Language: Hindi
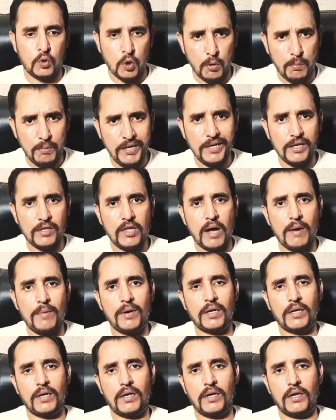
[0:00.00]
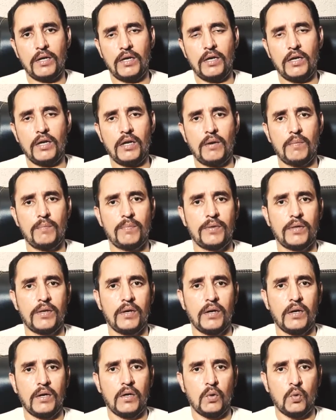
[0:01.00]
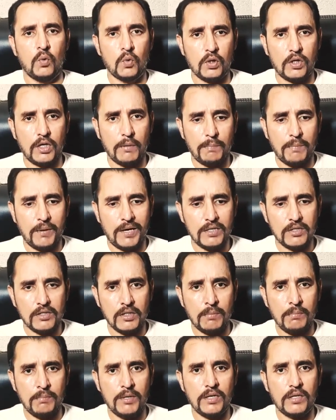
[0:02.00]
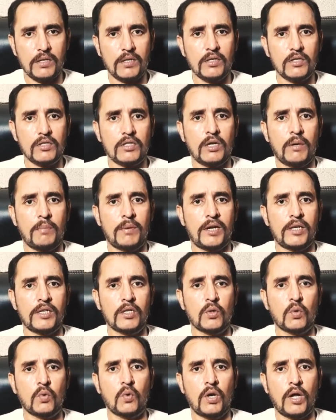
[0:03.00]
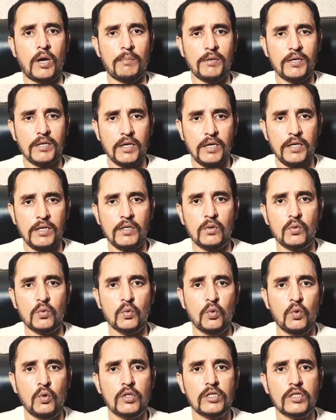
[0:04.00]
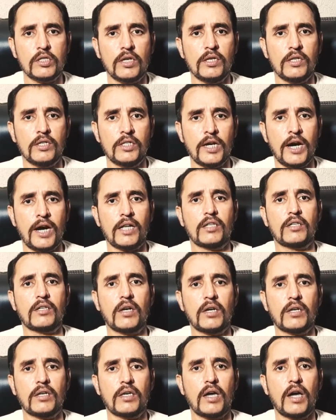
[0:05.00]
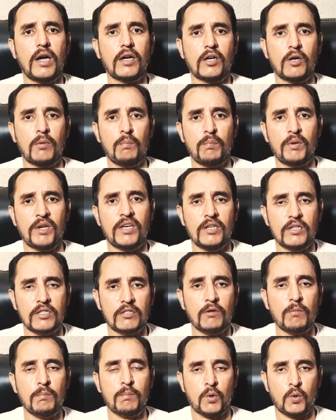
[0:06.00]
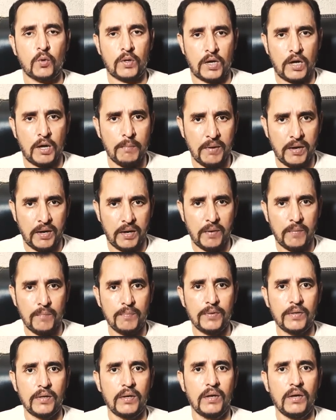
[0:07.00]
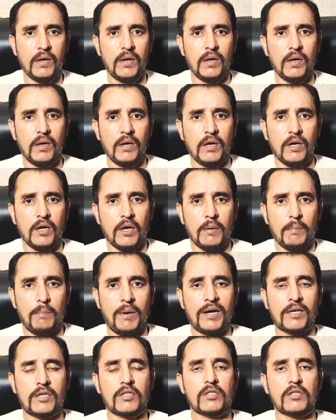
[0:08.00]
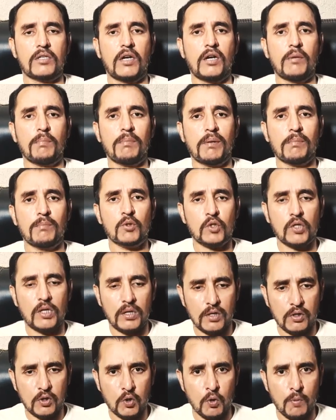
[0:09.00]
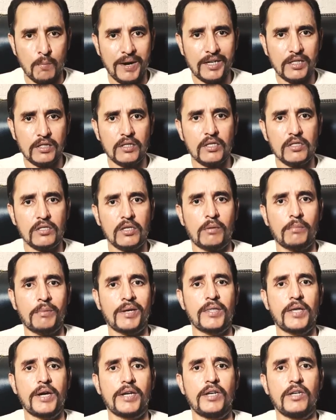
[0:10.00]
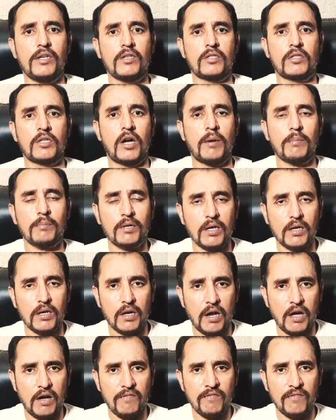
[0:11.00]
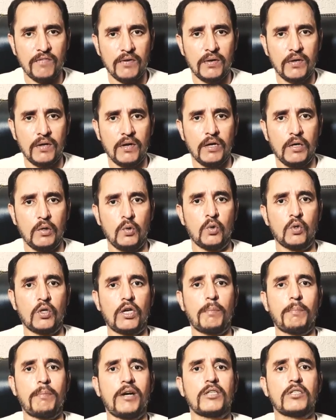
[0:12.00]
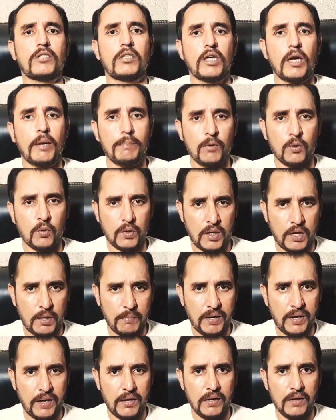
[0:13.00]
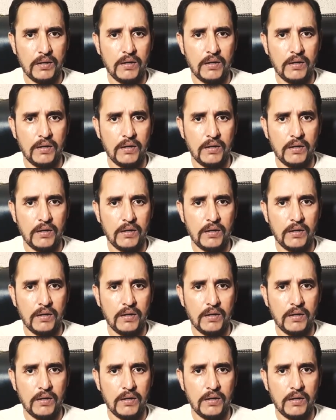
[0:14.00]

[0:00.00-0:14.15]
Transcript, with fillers: जो भी ये दावा कर रहे हैं उनके पास अमरीकी साम्राज्य ग़ुलामी के इन टूल्स से निजात का क्या कम्प्रिहेंसिव प्रोग्राम है पाकिस्तान पर मुसलत गुमाश्त सरमादारी निज़ाम के ख़िलाफ़ उनके पास क्या प्रोग्राम है